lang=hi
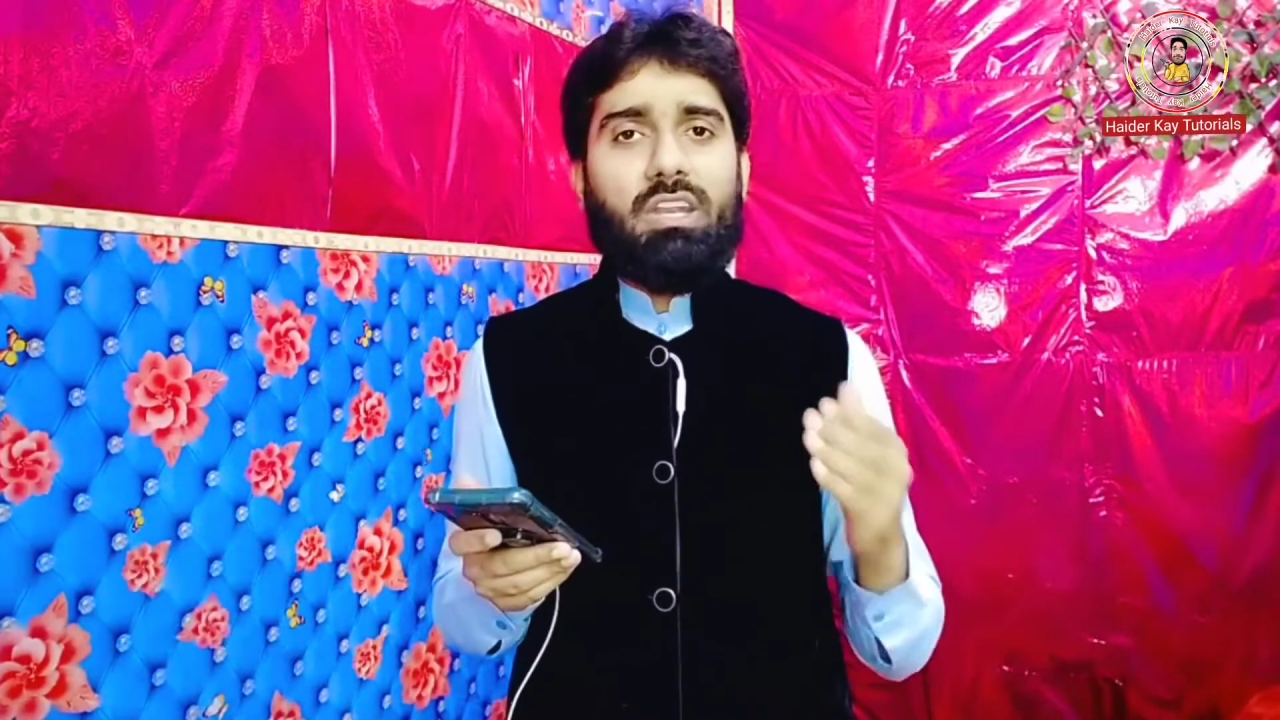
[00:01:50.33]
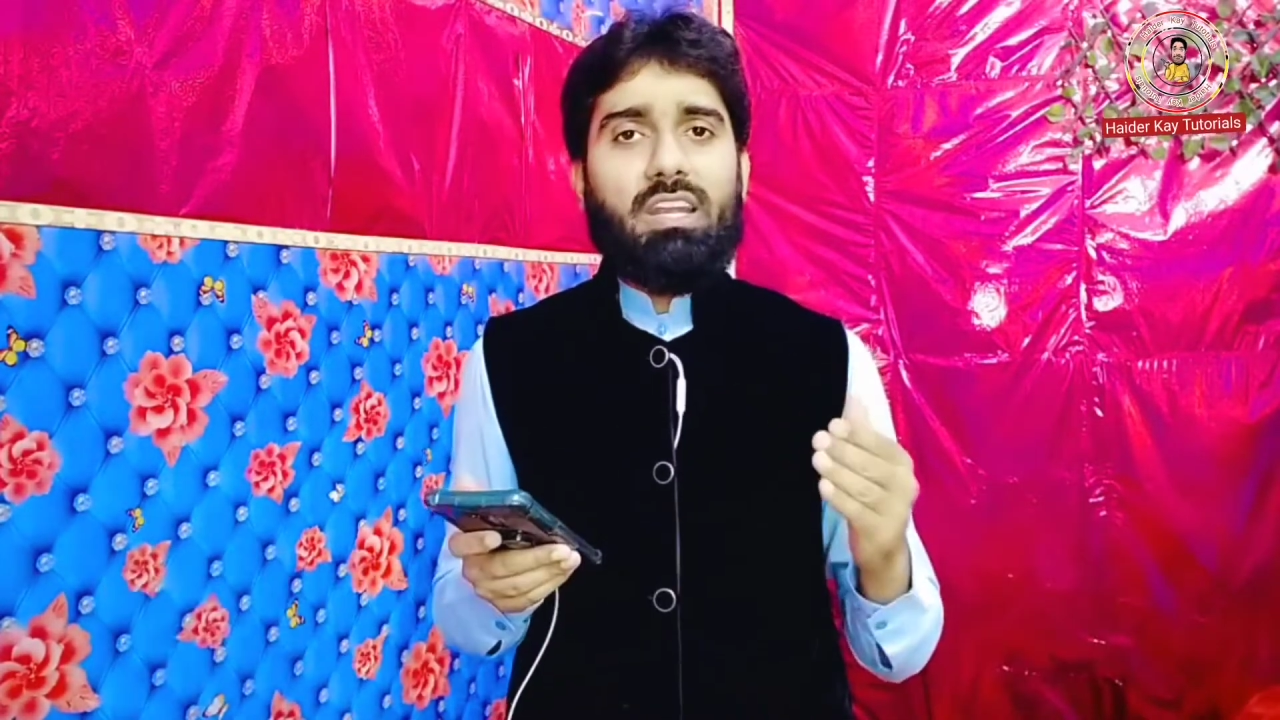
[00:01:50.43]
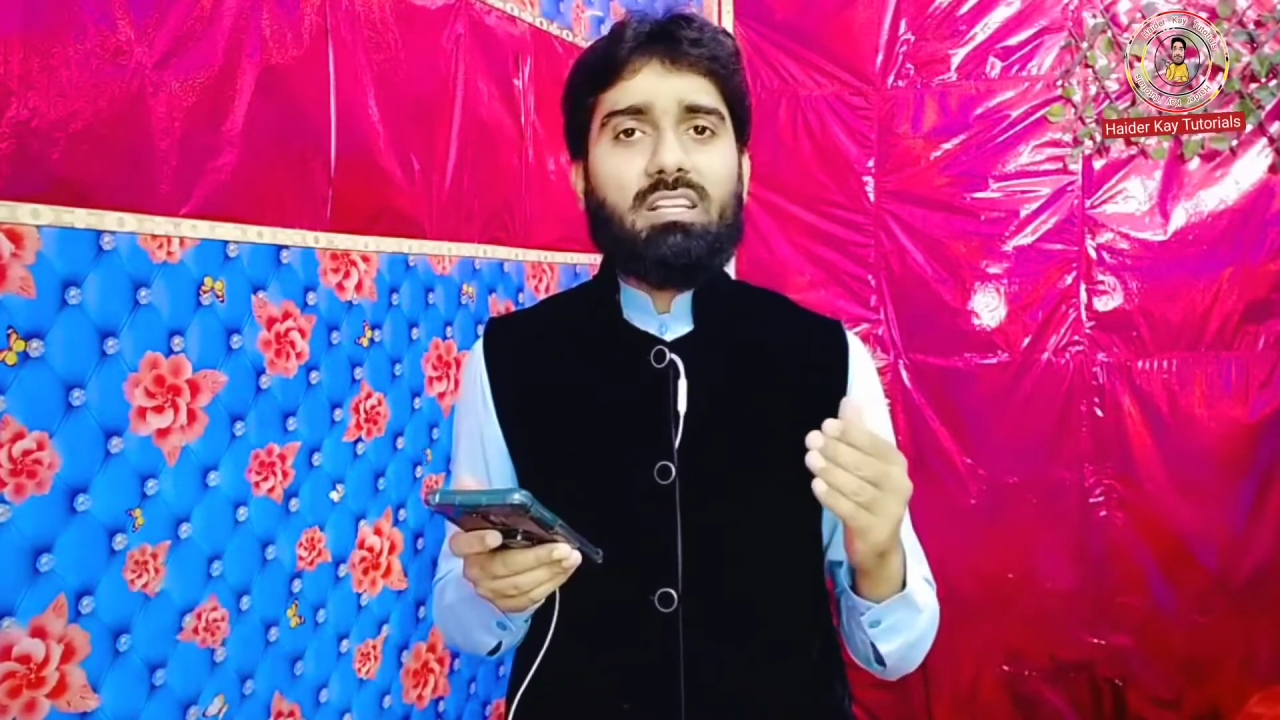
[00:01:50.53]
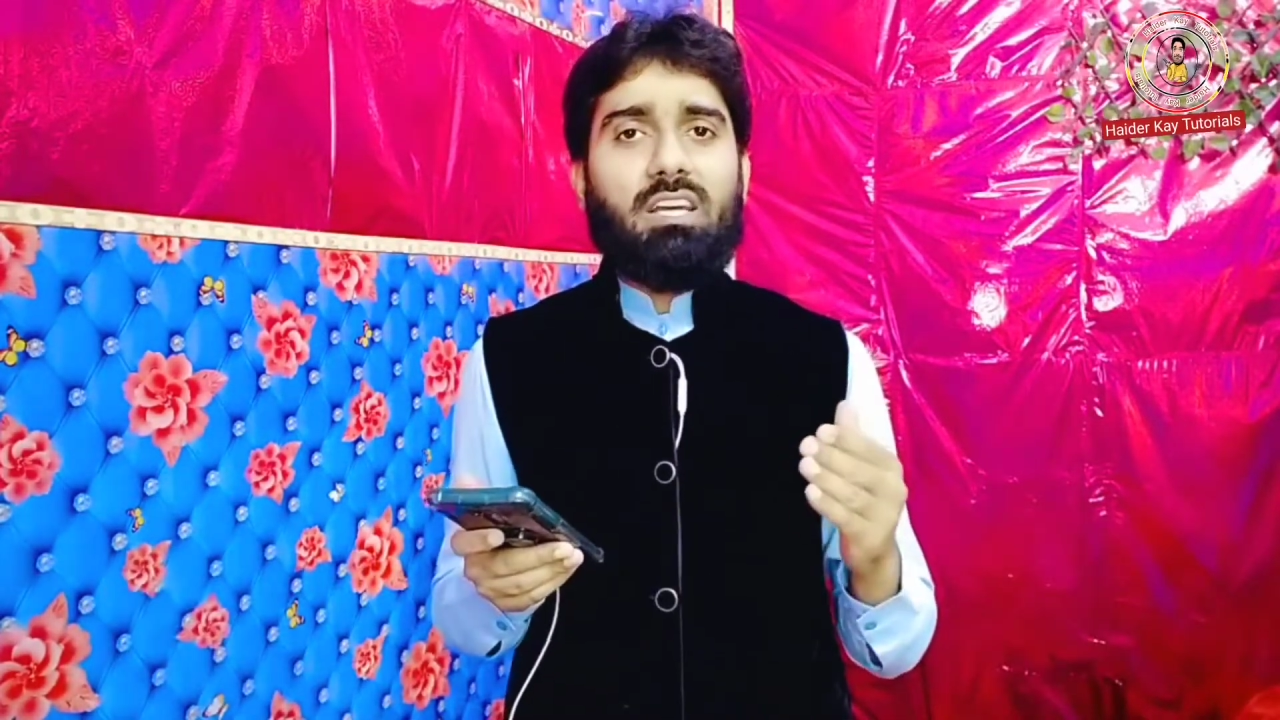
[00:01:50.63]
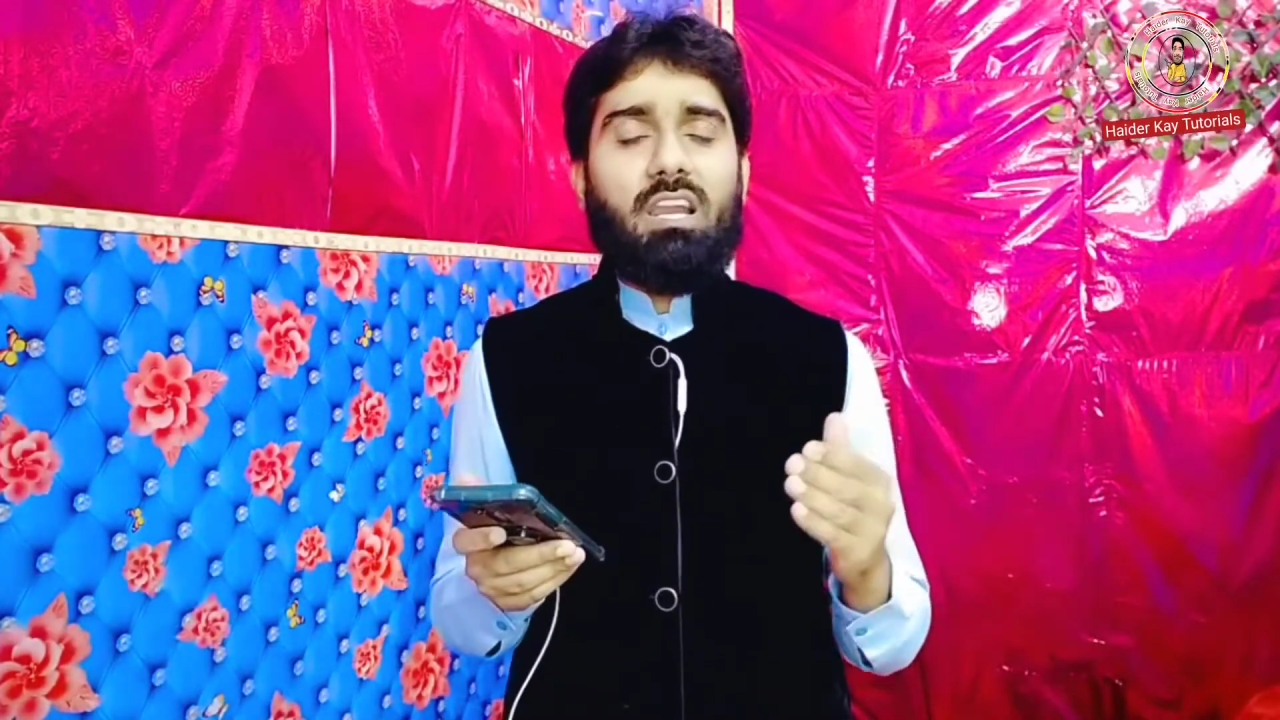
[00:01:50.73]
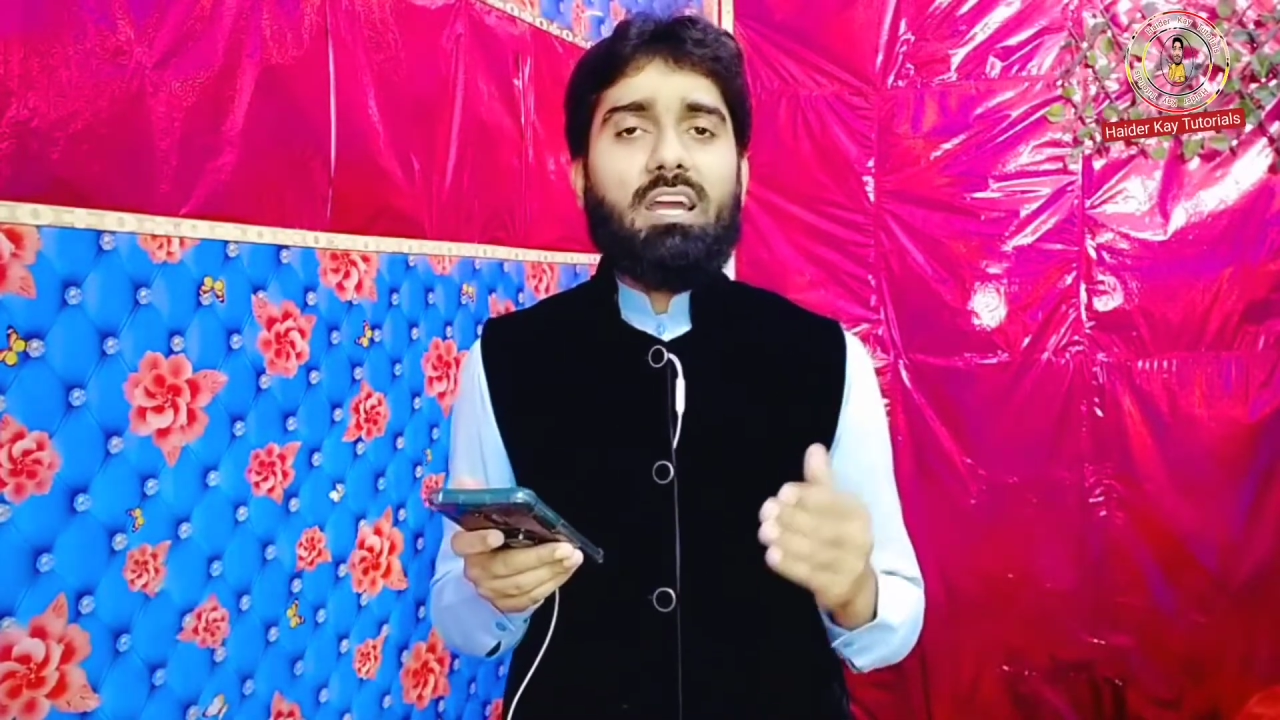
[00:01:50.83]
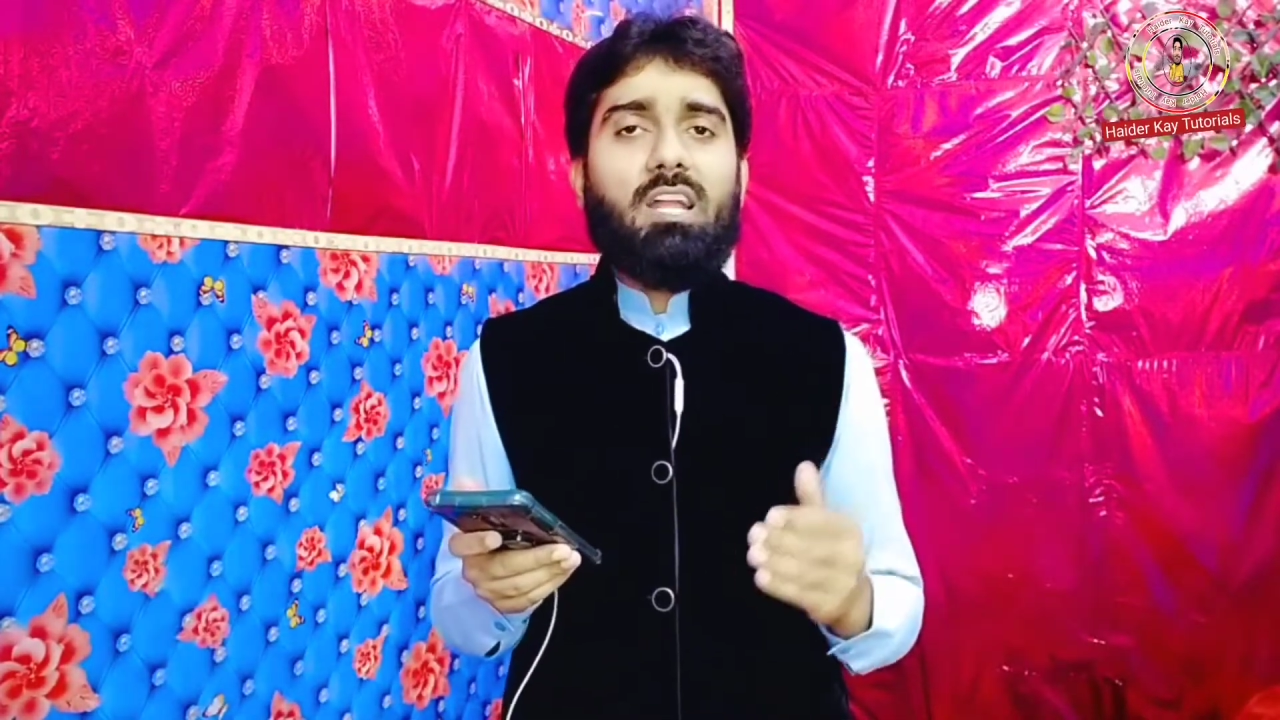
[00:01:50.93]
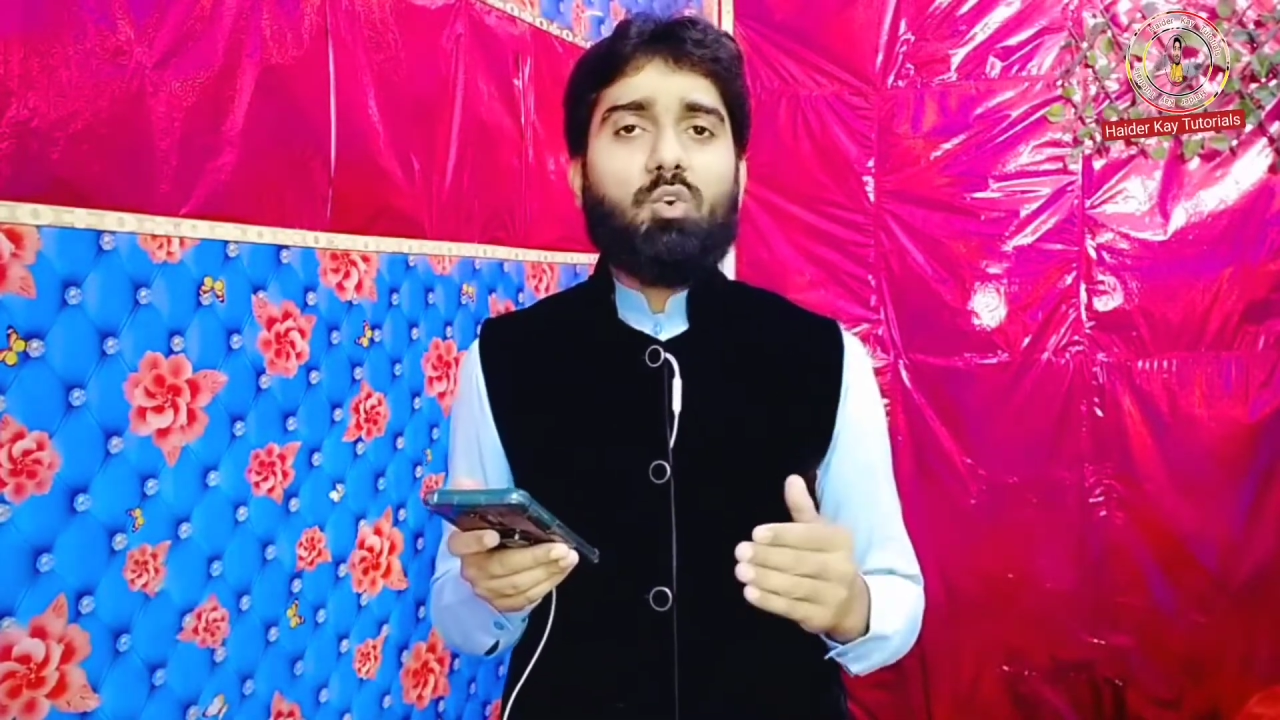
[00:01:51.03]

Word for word: क्रिएट कर लिया